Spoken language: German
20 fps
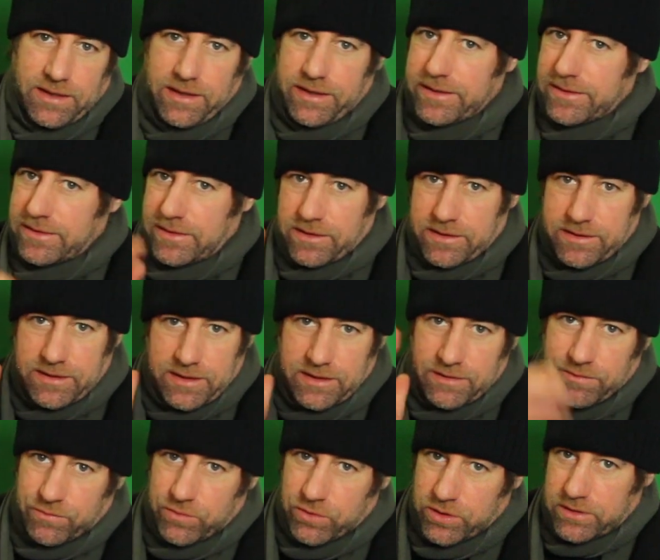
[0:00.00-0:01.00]

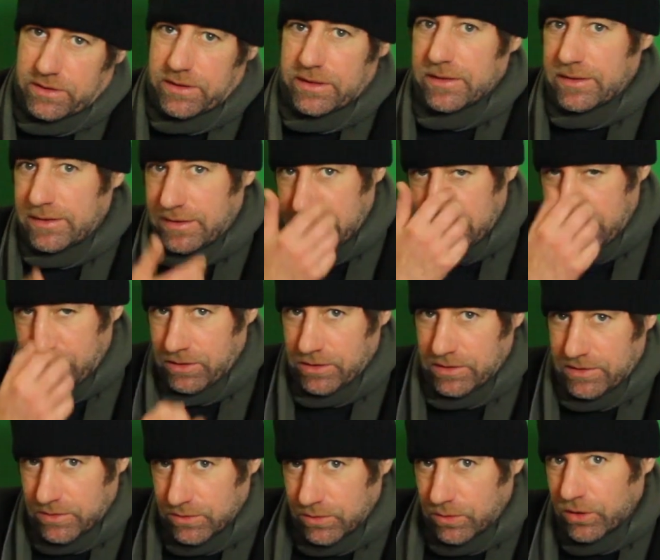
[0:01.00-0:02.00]
Heiserkeit wurde jetzt hier auch
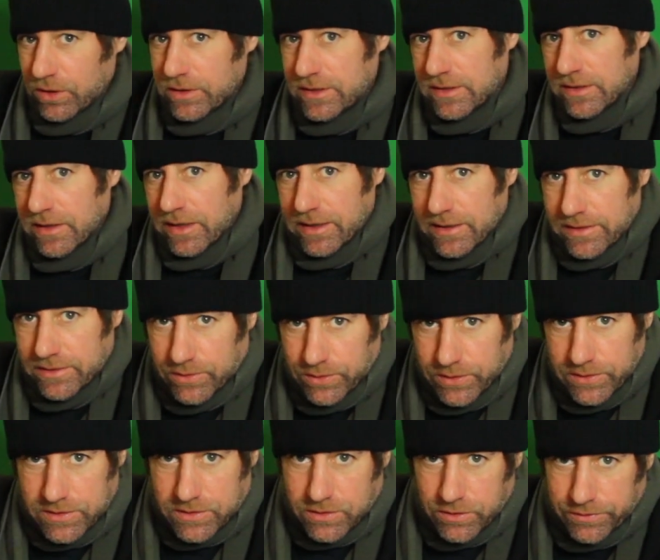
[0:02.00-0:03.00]
zu Rotznase
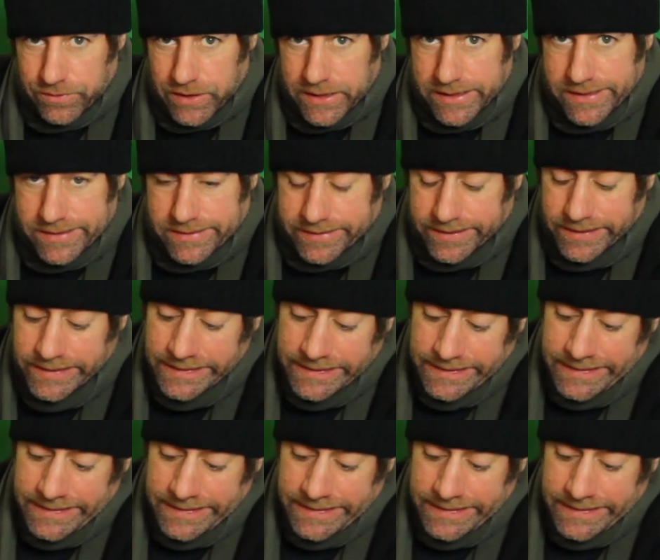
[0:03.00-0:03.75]
und so weiter.